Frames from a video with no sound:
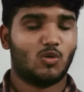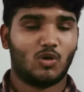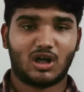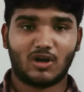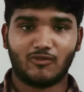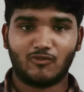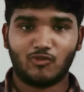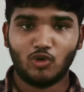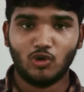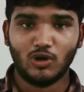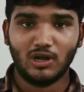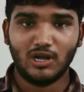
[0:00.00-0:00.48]

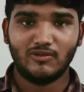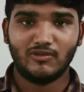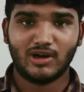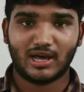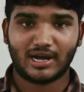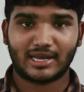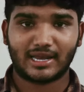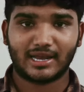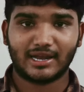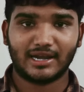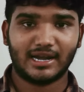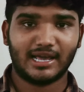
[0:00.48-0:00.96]
ఒక ఫుల్
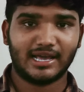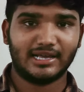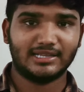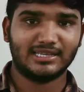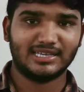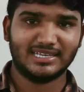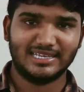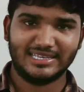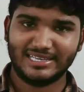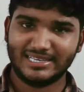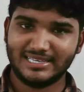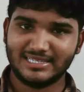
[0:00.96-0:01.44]
వర్కింగ్ డే
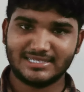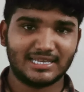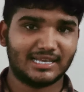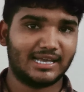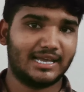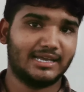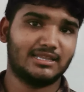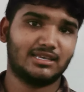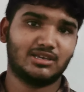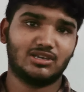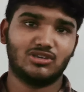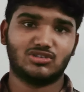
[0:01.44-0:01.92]
అయితే
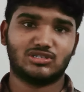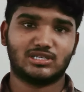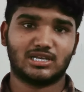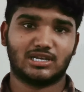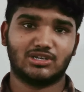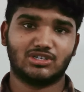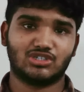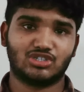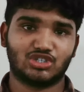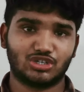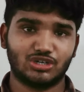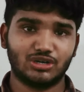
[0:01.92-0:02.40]
ఈజీగా అయితే యూజ్
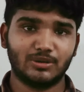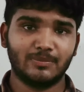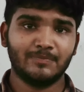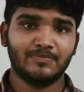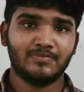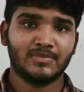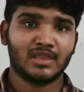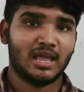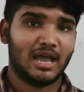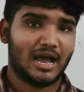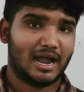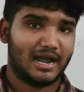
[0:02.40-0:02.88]
చేయొచ్చు
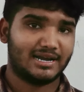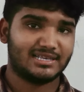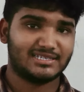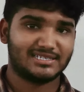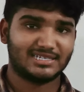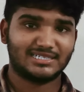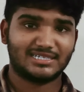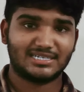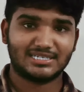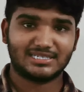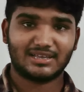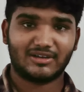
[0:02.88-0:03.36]
అంటే
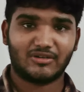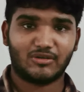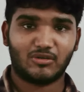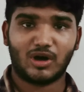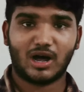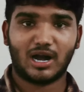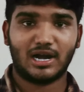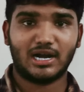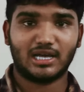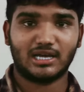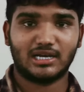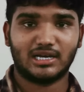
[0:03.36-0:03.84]
సిక్స్టీ
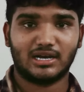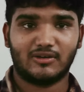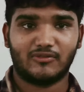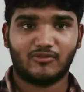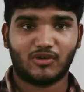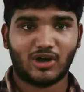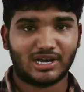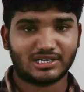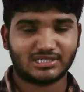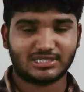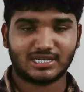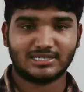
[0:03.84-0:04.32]
సెవెన్ వాట్
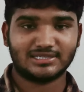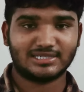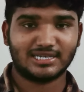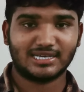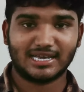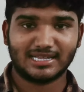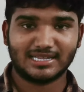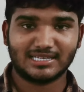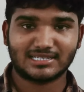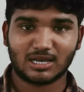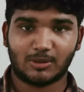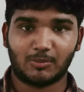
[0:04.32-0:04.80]
ఫాస్ట్
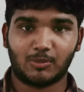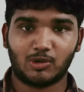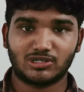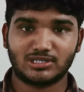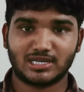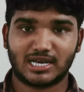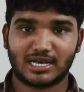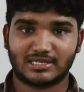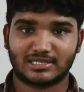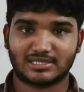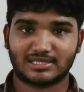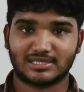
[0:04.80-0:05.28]
ఛార్జింగ్ అయితే
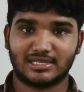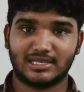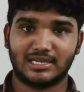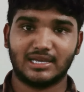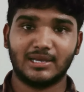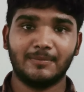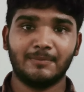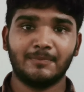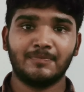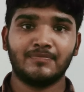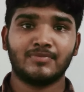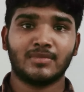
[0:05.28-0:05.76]
సపోర్ట్
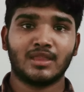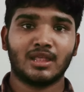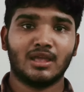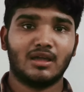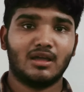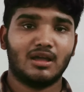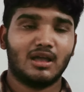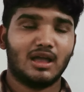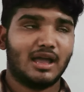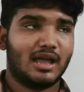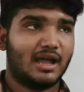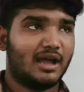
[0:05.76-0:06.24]
చేస్తుంది
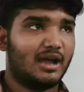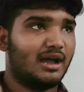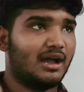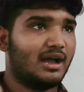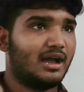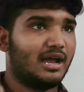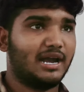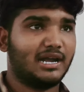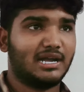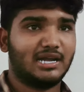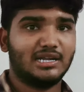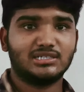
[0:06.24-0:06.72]

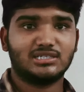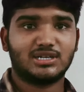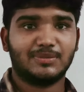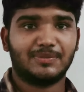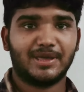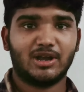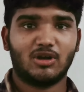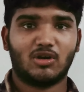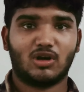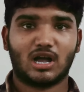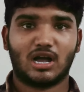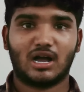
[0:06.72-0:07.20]
అట్లీస్ట్
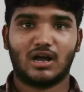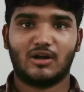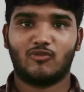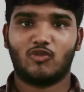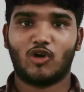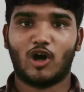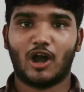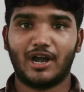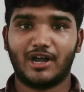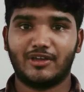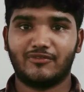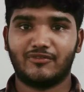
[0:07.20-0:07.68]
uh, మీరు ఒక
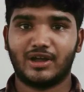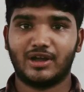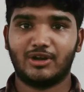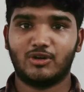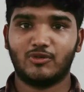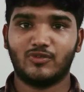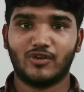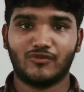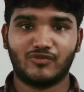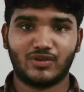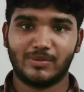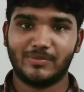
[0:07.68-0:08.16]
ఫార్టీ
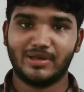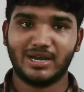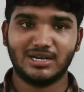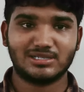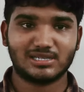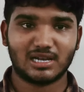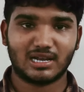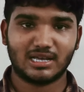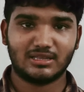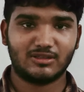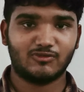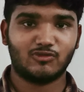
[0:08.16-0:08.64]
ఫైవ్ టు ఫిఫ్టీ
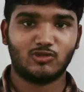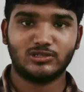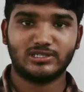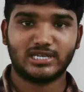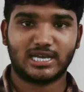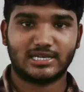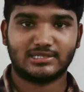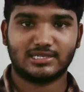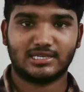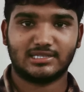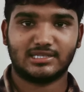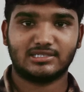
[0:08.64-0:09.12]
మినిట్స్లో అయితే
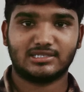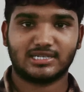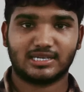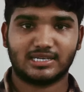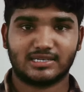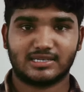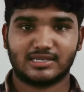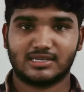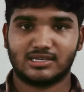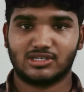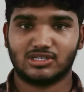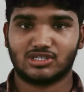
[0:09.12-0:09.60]
ఫుల్ ఛార్జ్ అయితే
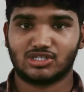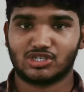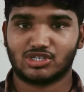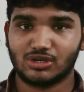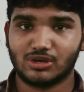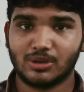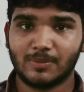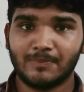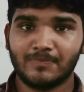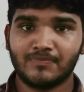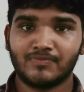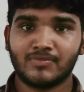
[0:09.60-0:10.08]

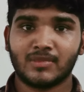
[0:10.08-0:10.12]
చేసేయచ్చు